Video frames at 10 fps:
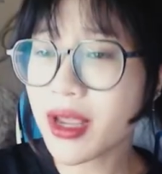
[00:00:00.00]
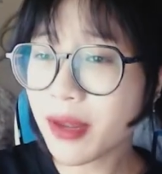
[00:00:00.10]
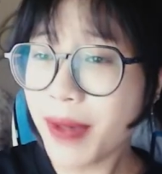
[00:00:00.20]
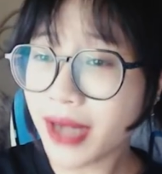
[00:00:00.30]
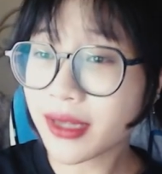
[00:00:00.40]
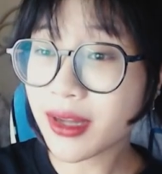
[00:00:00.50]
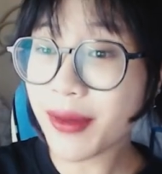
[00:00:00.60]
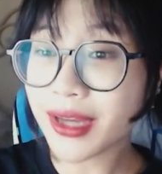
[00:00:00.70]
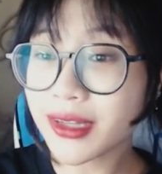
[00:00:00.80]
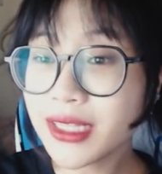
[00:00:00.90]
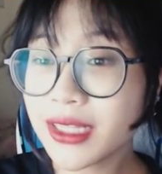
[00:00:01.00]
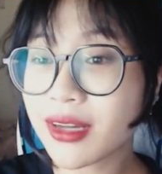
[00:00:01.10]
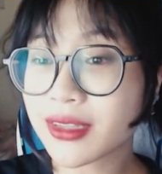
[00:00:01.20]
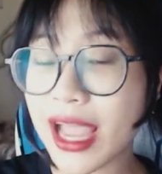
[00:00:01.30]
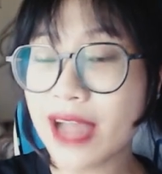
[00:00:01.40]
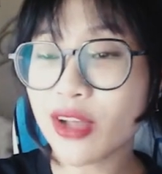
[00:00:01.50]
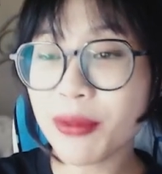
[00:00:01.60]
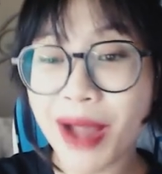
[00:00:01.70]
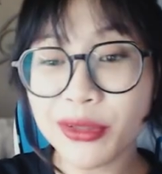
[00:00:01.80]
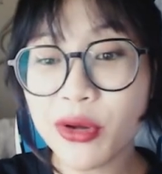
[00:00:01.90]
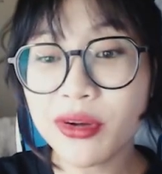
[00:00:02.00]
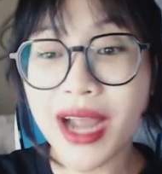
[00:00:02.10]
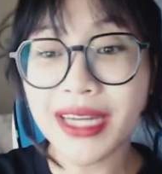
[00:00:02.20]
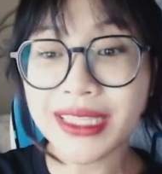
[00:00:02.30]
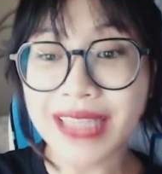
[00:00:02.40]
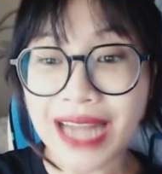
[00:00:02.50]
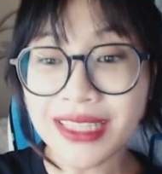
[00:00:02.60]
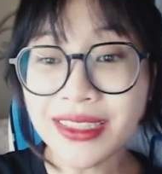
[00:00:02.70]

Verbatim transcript: các bạn các bạn cứ nhìn thực tế tôi bao nhiêu người đi tán